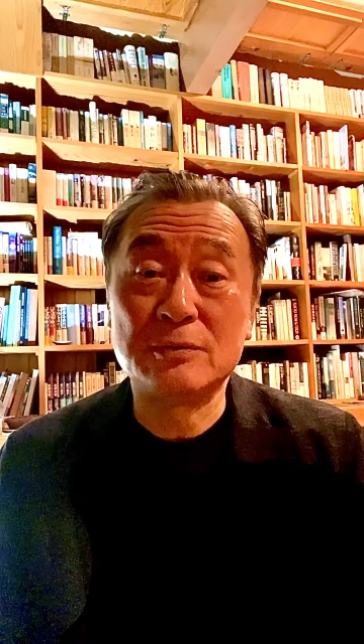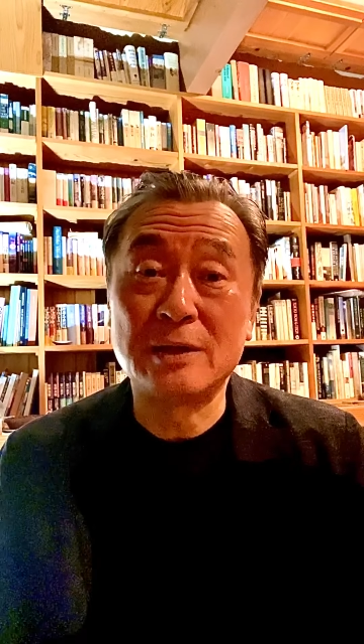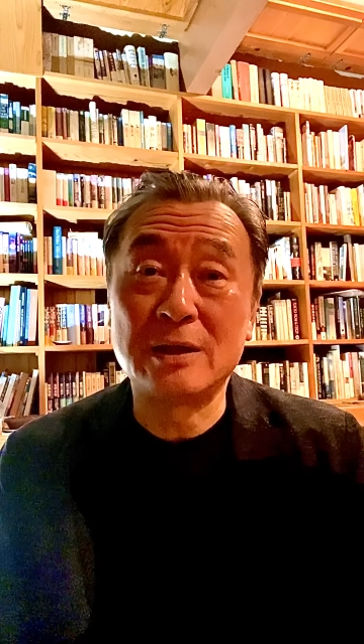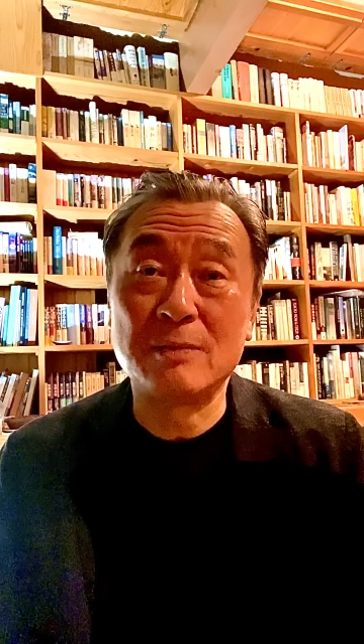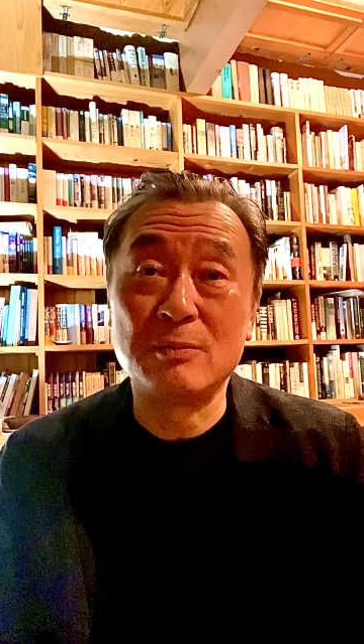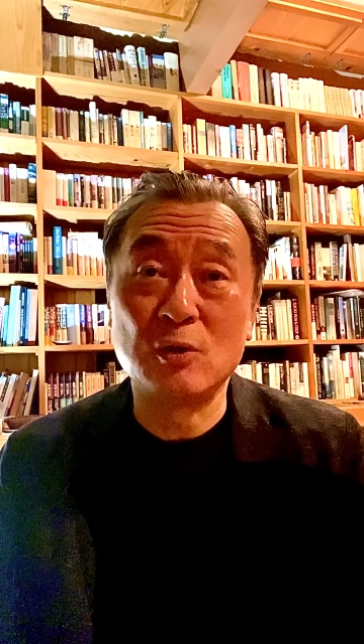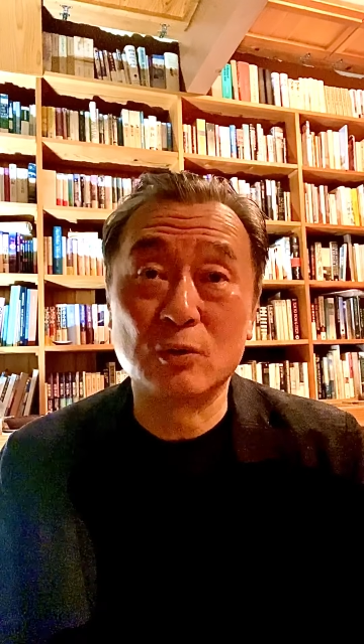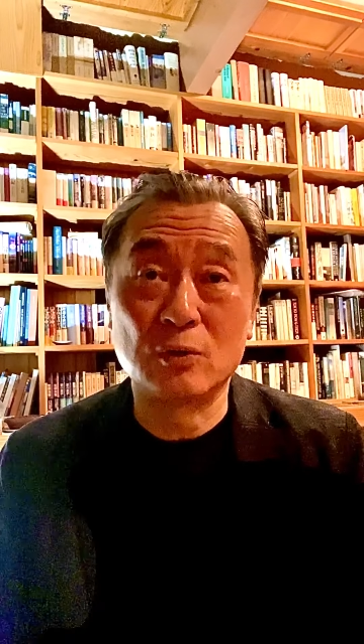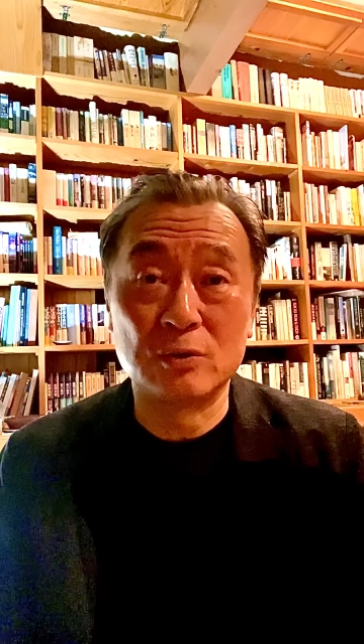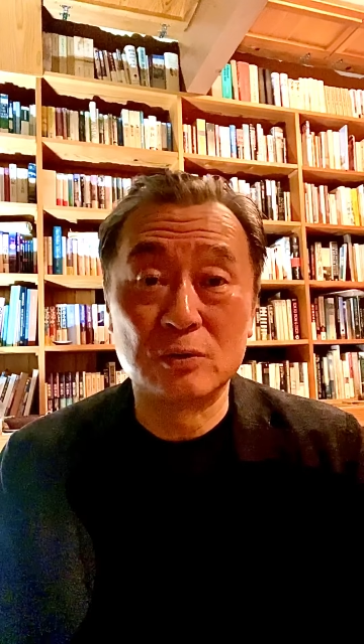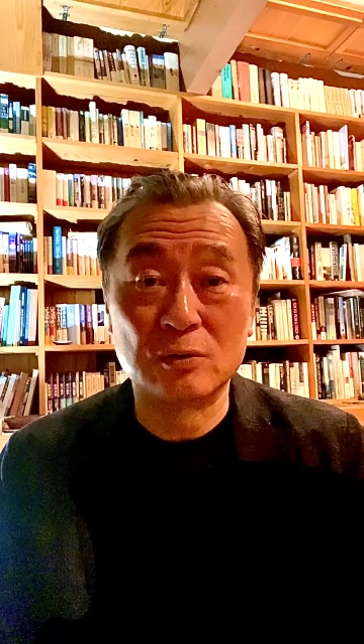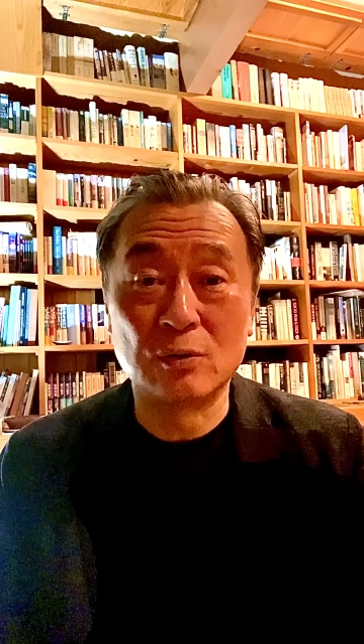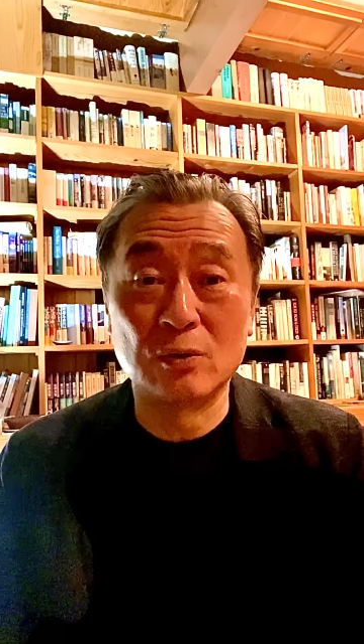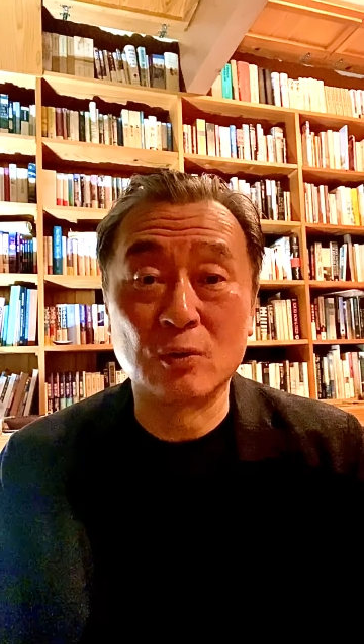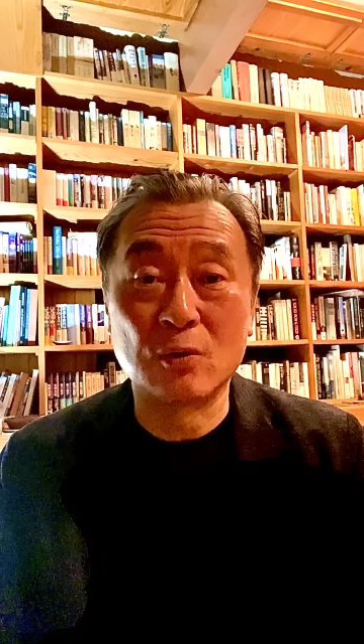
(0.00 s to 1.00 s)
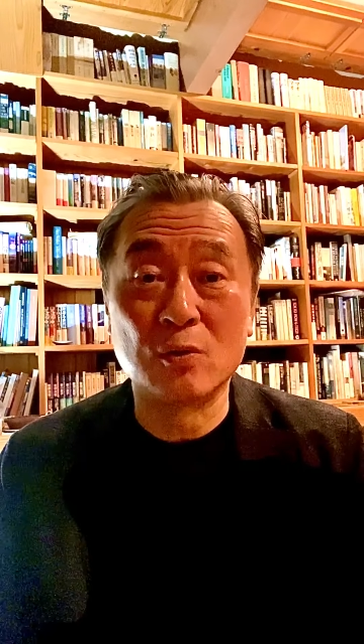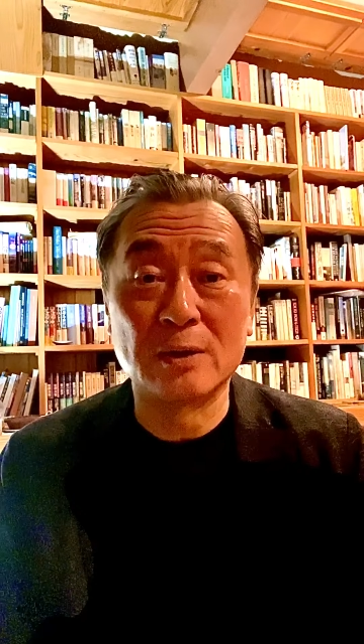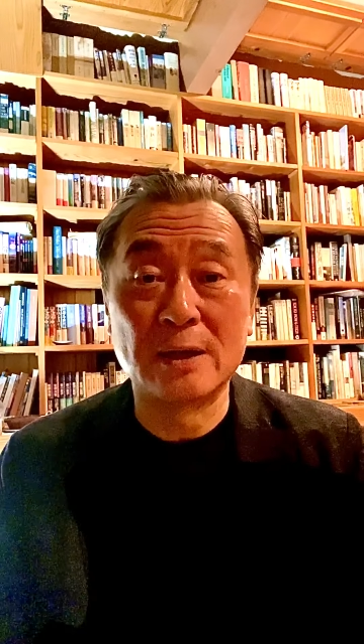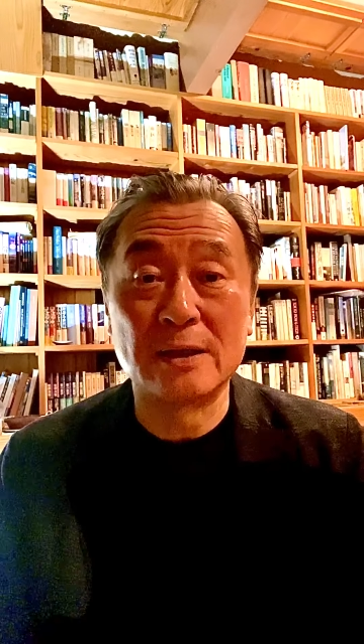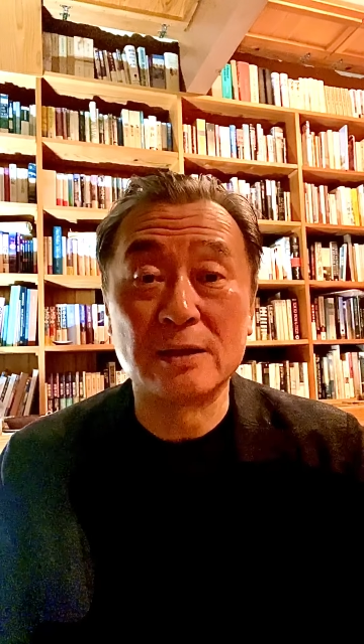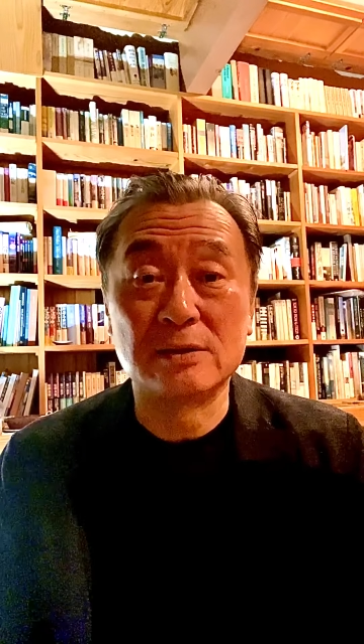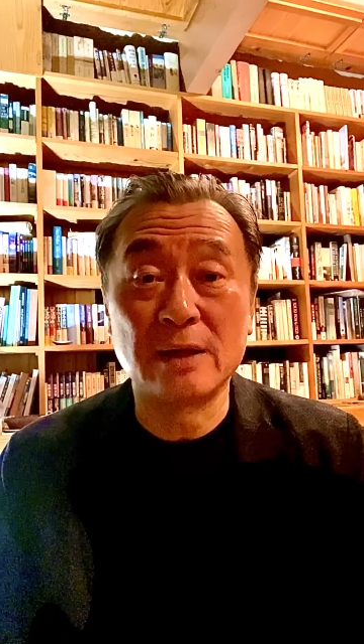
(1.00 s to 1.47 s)
触れてみようというこの
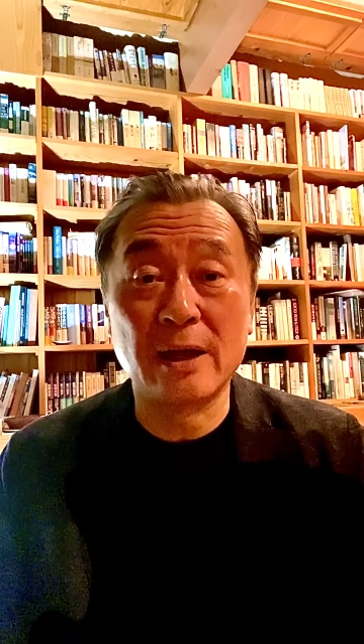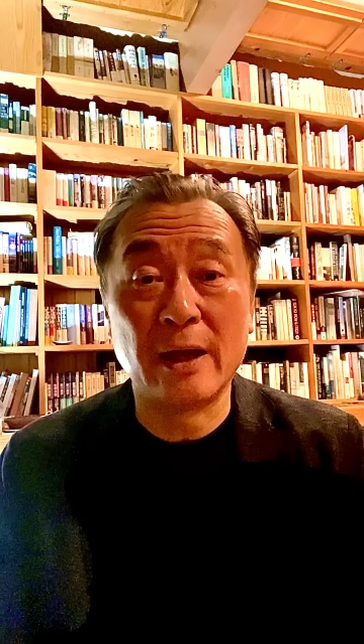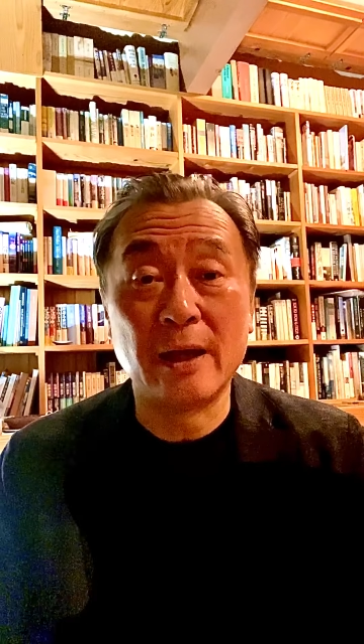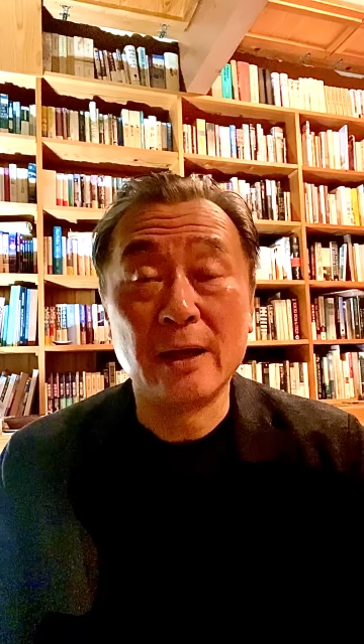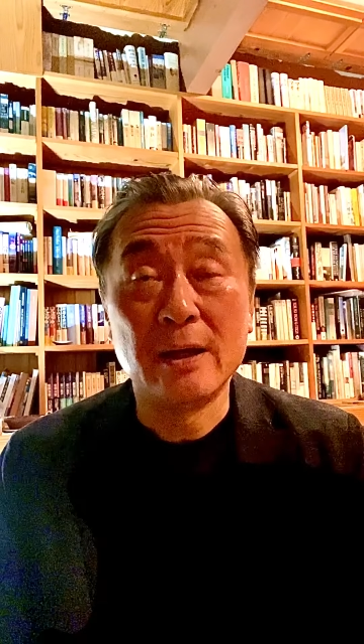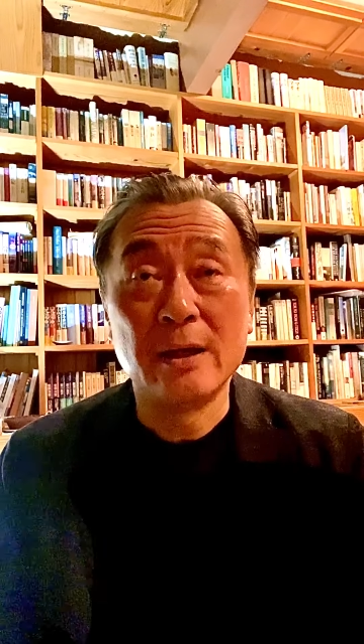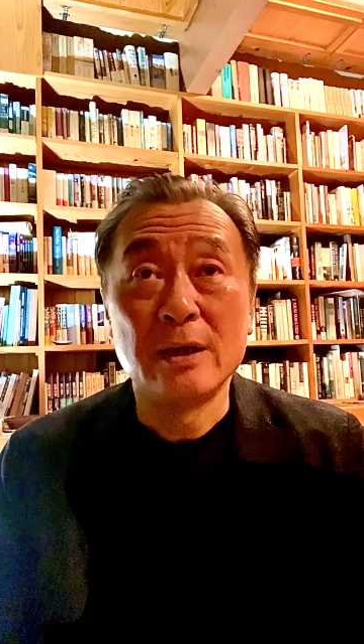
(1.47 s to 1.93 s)
コーナーですね。